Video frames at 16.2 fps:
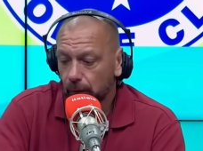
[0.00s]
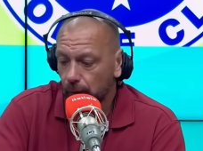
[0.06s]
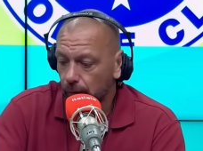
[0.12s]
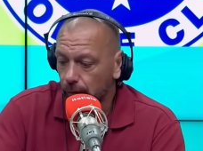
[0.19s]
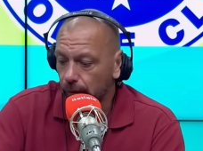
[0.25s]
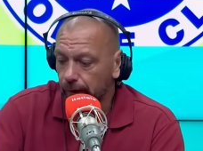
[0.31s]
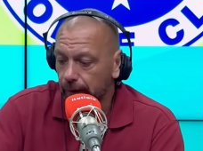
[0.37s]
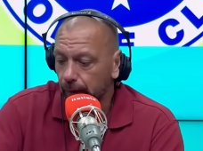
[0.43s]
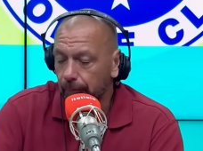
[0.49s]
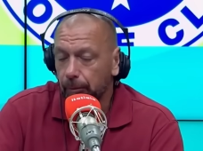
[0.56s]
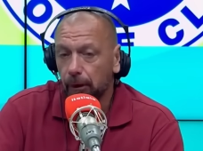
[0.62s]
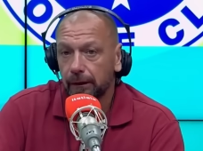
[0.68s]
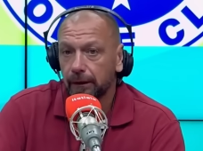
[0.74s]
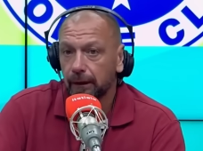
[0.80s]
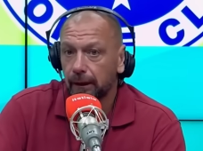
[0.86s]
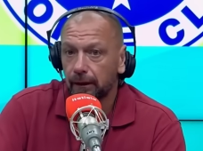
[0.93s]
o Cruzeiro
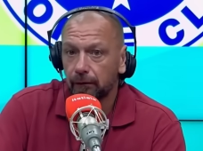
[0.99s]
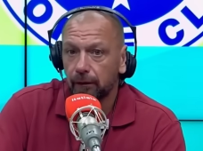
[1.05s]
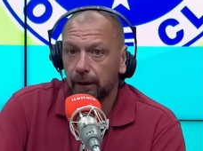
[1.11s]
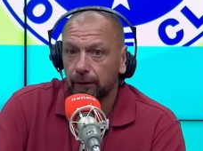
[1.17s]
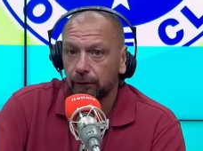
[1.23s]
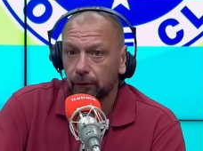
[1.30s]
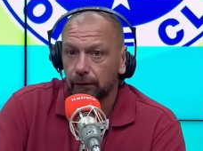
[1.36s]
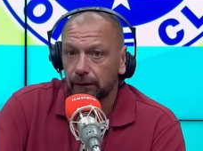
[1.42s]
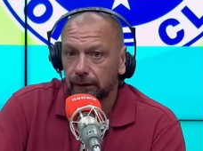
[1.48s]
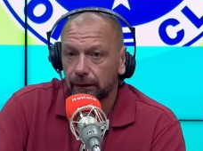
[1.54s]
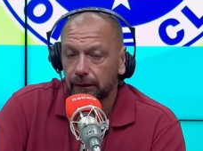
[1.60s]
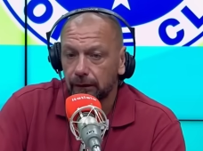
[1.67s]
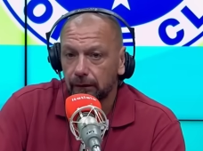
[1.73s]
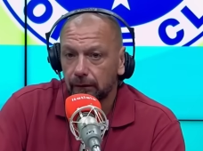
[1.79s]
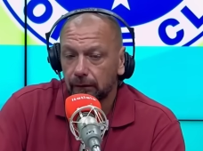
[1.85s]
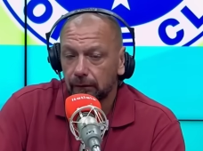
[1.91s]
pode ganhar do Lanús,
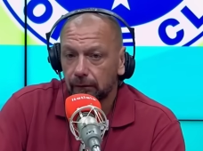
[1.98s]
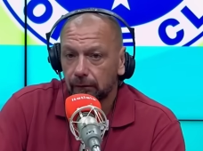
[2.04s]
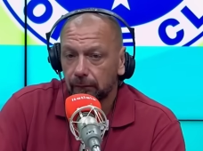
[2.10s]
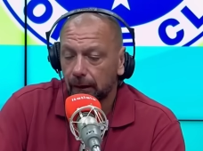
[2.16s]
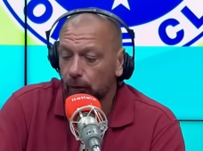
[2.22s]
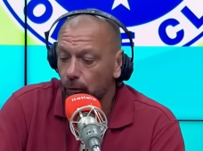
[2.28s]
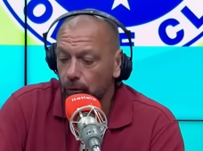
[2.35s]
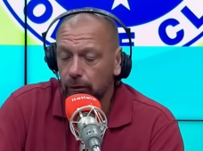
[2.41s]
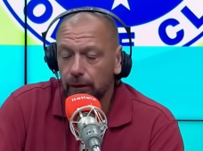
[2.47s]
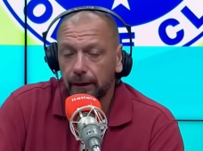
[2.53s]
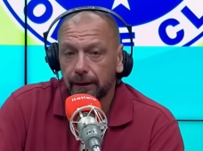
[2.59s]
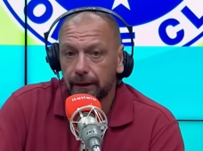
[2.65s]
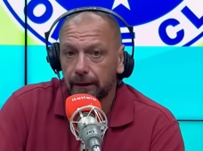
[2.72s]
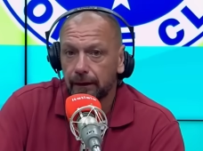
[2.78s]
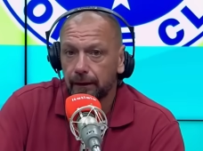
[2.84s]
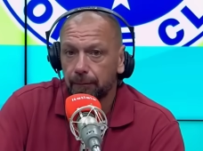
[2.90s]
sim. Mas com
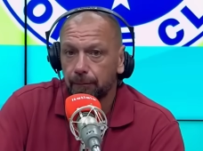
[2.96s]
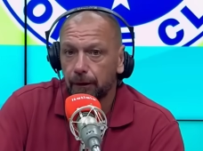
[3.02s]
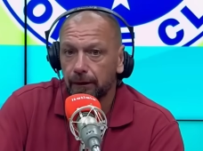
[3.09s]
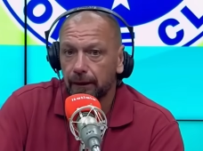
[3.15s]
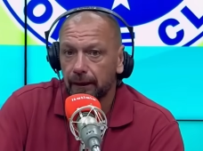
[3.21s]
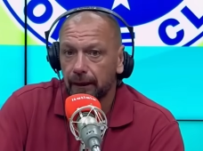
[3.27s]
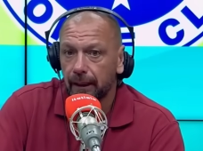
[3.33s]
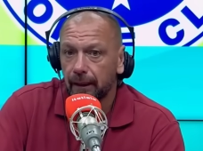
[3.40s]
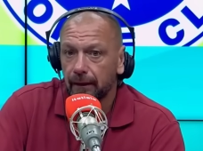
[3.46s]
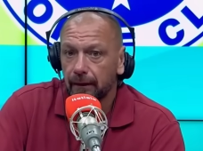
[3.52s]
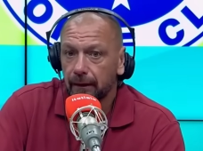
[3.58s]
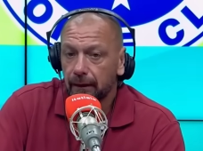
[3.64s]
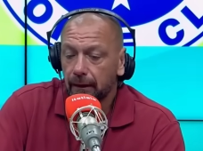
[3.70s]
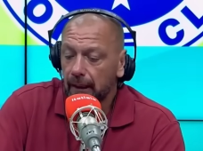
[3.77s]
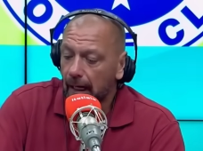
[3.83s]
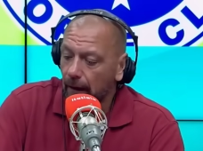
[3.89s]
certeza que pode ganhar.
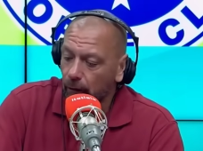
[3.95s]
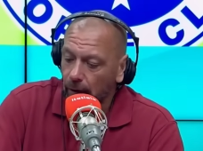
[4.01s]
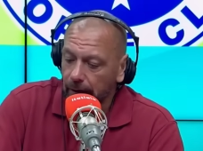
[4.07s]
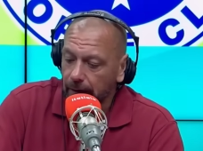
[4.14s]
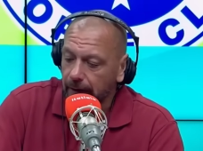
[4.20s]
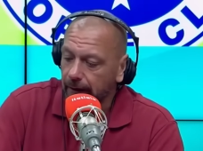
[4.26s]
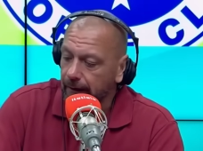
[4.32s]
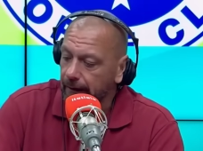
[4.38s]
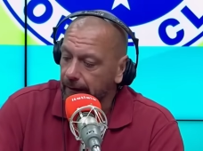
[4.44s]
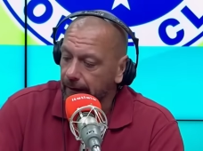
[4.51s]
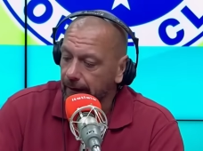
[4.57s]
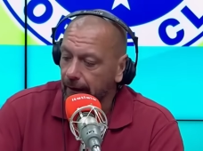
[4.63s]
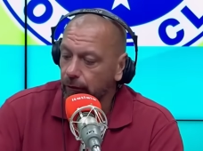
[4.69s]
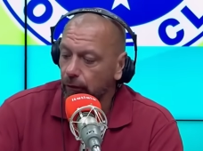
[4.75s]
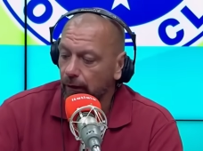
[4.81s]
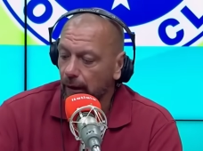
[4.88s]
Agora, se
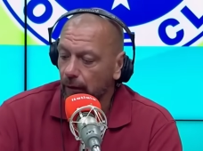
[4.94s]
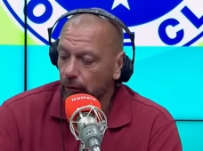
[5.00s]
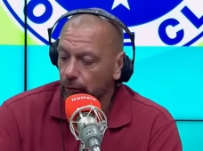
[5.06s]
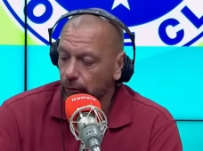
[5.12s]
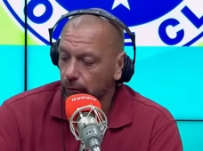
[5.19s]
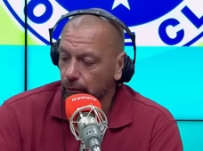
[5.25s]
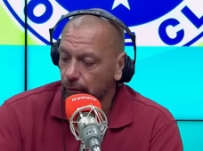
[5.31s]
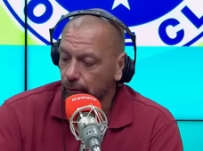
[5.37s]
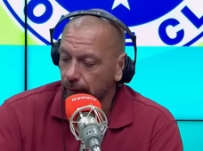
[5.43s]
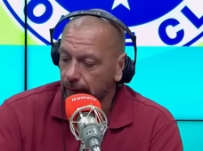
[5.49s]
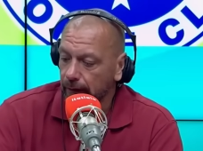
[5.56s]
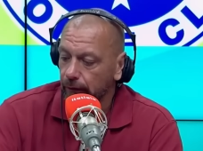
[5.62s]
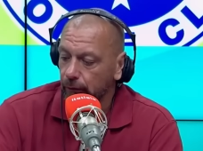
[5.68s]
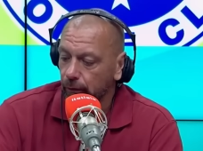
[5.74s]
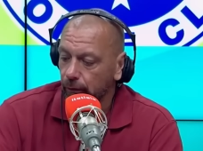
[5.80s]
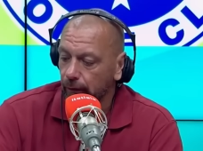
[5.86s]
quiser jogar um jogo,
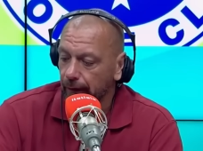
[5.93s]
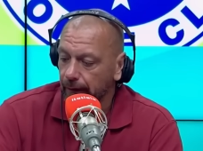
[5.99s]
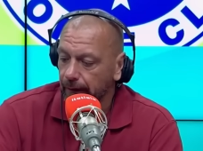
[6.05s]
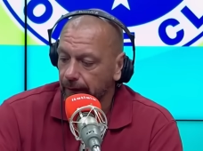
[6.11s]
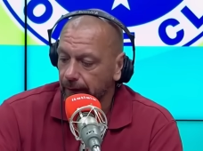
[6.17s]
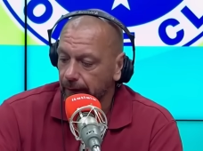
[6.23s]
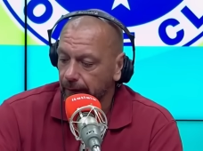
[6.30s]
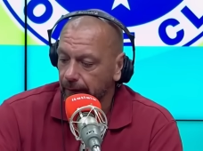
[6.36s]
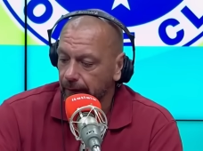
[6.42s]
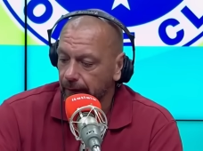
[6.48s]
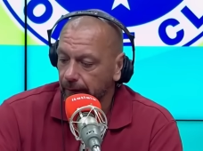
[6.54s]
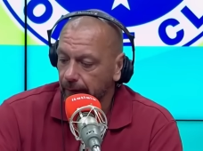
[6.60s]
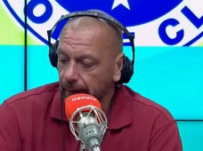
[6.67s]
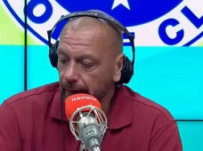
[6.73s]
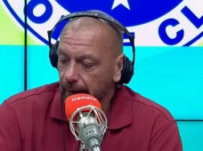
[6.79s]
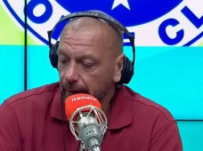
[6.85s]
esse jogo aí de,
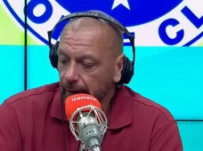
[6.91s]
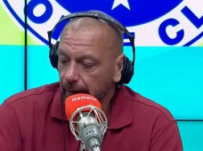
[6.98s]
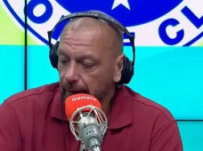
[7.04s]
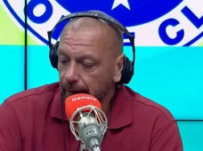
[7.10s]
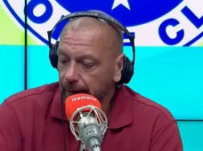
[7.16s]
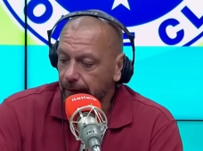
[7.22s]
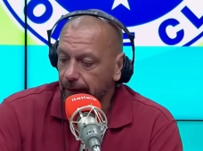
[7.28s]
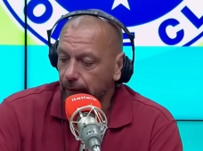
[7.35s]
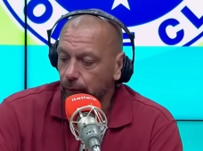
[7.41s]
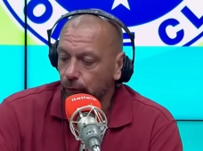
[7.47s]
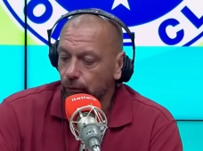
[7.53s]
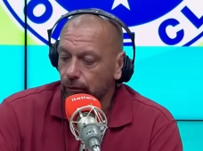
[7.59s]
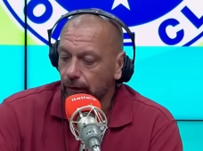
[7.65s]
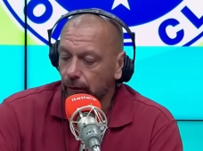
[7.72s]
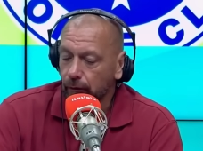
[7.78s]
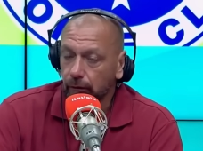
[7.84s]
de, de
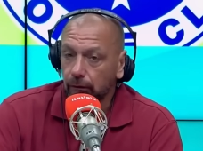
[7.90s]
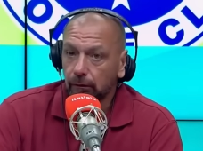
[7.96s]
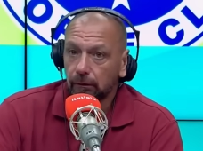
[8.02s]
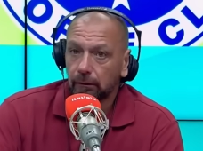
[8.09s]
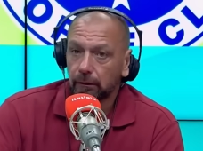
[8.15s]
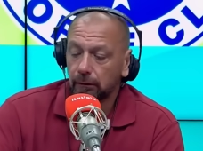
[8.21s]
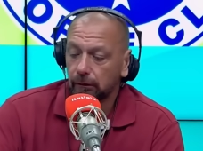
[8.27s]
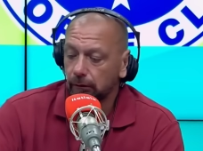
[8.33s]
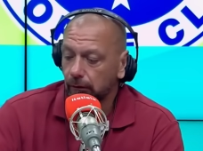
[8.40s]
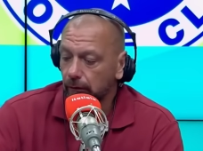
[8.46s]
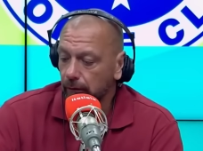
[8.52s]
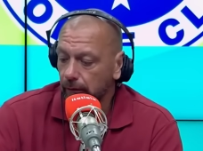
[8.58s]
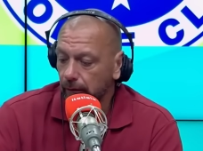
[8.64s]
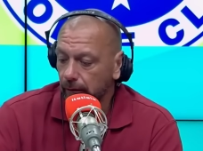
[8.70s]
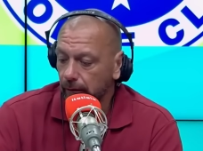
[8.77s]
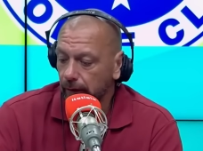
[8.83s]
ilusão que
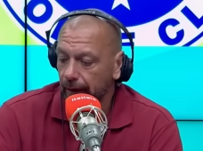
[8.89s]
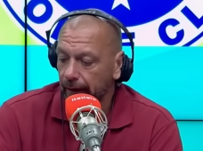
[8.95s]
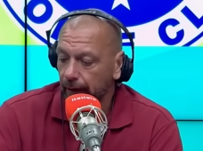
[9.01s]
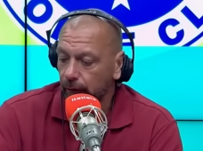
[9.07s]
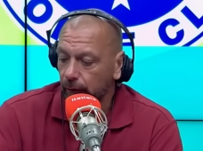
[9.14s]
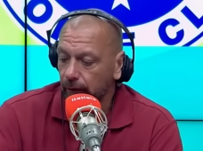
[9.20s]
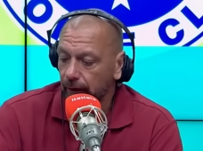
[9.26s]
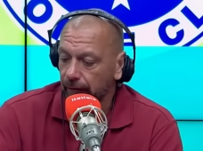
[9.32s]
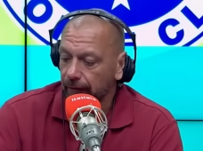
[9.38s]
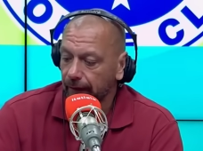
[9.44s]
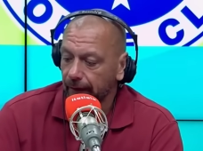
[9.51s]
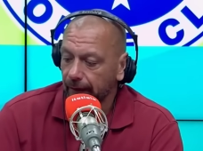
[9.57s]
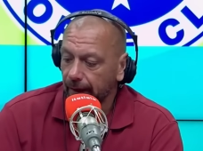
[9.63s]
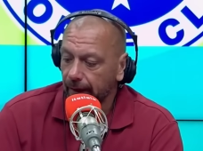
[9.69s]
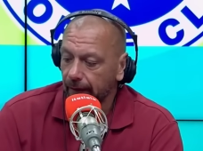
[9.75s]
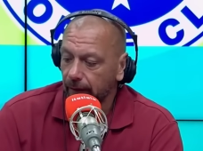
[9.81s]
o treinador tá
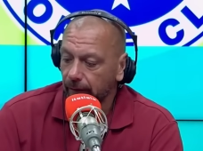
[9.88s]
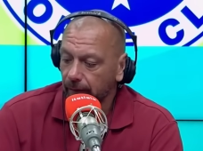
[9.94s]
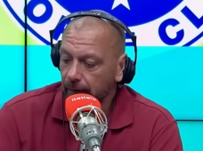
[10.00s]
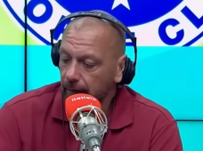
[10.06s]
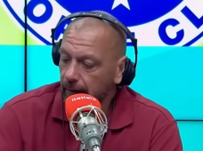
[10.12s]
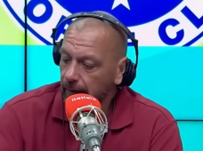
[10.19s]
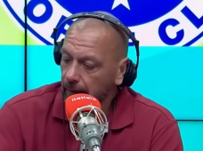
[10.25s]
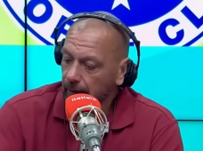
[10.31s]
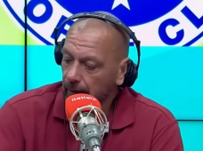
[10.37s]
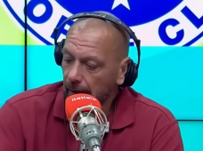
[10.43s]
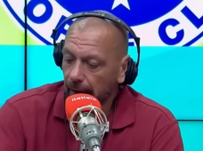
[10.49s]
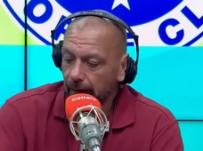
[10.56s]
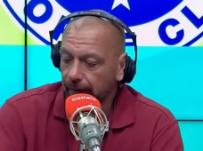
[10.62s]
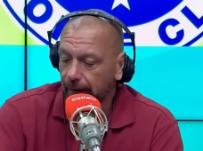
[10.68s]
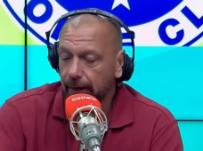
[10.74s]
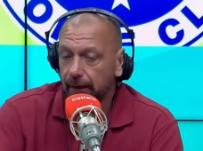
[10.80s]
vendendo,
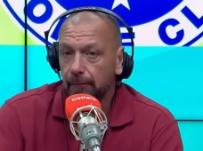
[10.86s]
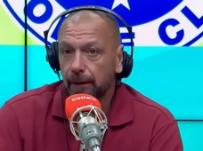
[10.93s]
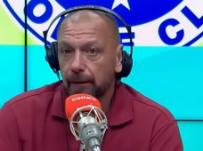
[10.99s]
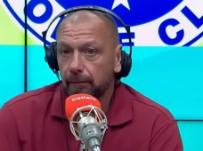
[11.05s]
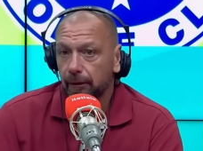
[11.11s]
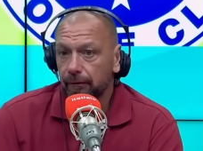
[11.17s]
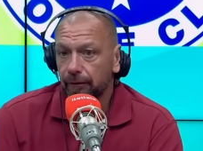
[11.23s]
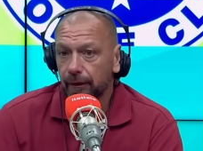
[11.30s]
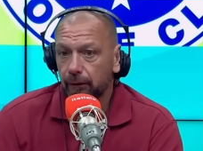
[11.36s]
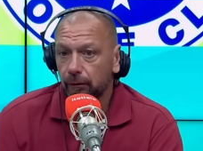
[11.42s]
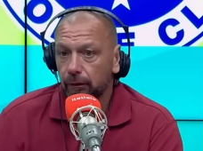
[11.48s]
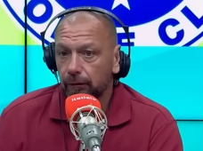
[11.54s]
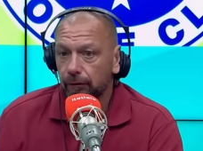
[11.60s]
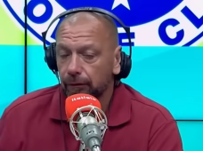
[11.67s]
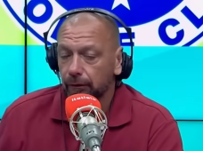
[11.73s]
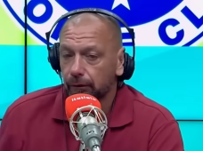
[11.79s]
aí vai ser mais uma
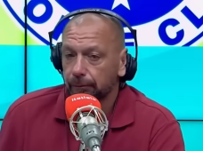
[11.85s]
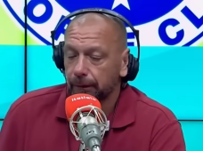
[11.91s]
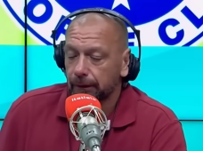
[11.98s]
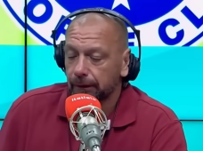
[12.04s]
vergonha, viu,